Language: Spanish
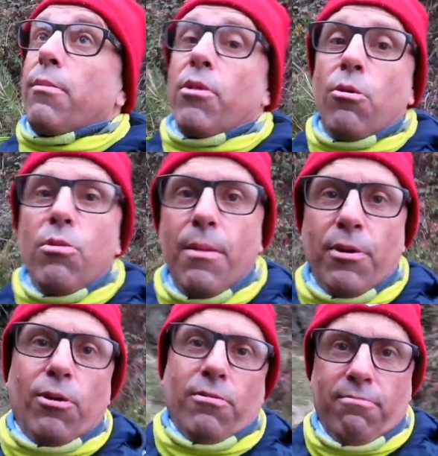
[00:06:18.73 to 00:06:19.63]
tenemos ninguna,
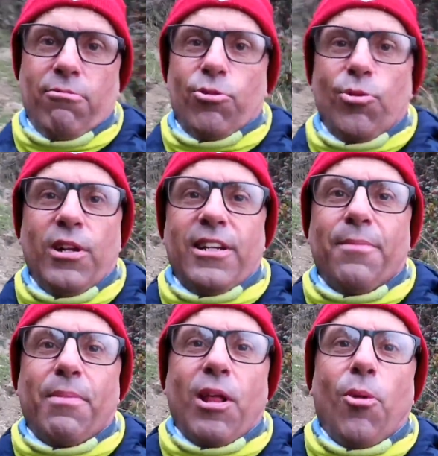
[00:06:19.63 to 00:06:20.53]
pero
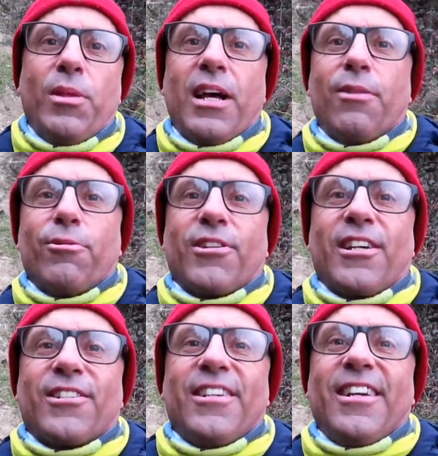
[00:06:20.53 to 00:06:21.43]
suele predominar en
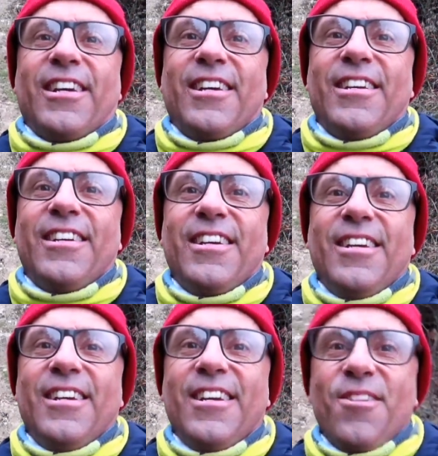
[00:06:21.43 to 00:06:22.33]
nuestras eh,
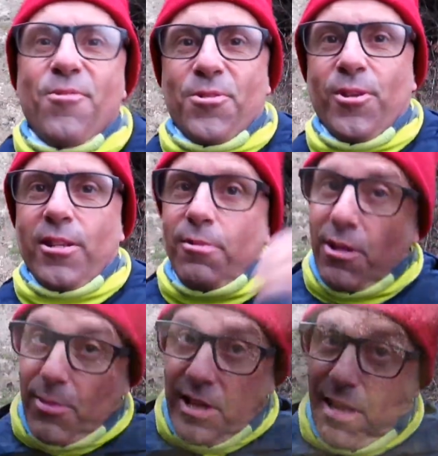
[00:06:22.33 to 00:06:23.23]
incursiones.
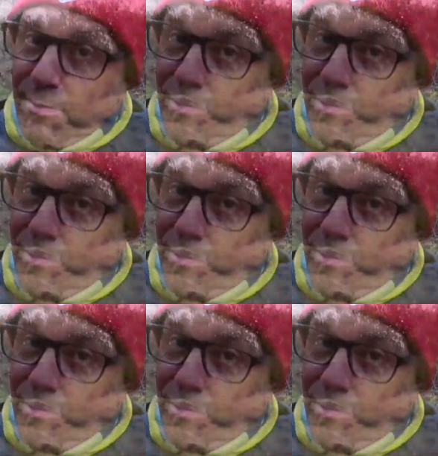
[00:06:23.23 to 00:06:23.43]
Bueno, pues nada.